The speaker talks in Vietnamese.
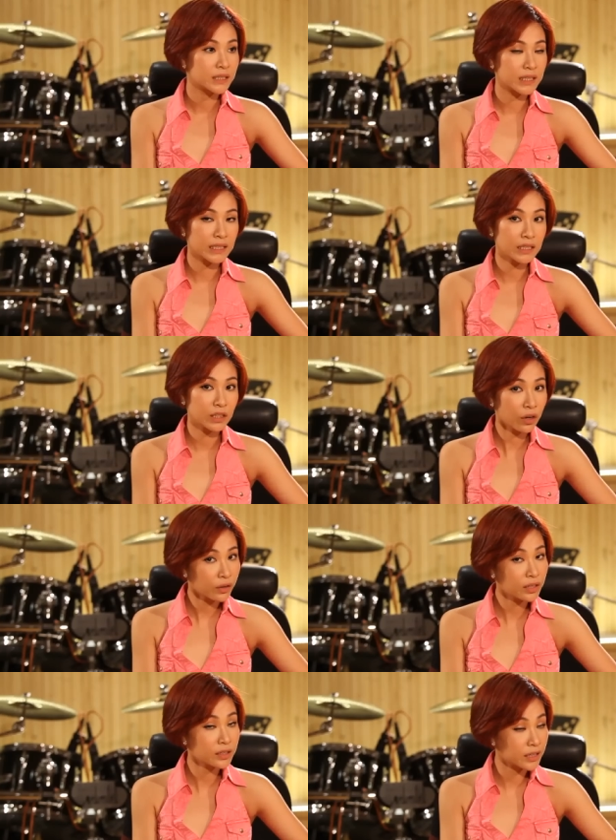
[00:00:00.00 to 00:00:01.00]
thì linh có
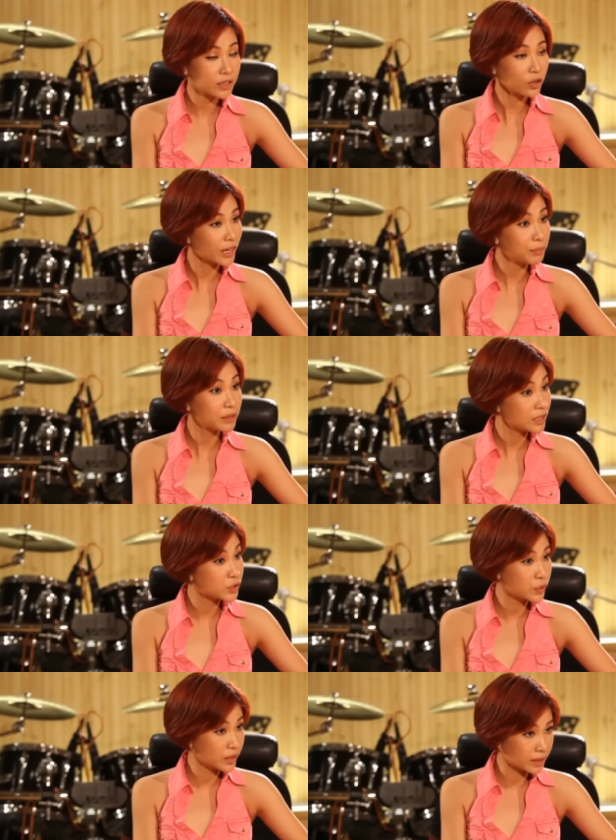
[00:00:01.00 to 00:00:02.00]
linh nghĩ có lẽ mình nên
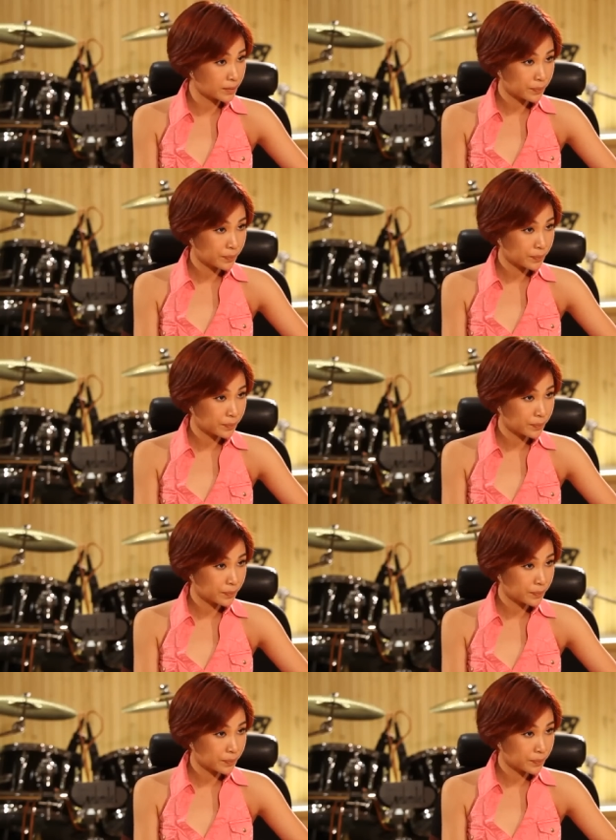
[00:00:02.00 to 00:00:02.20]
suy nghĩ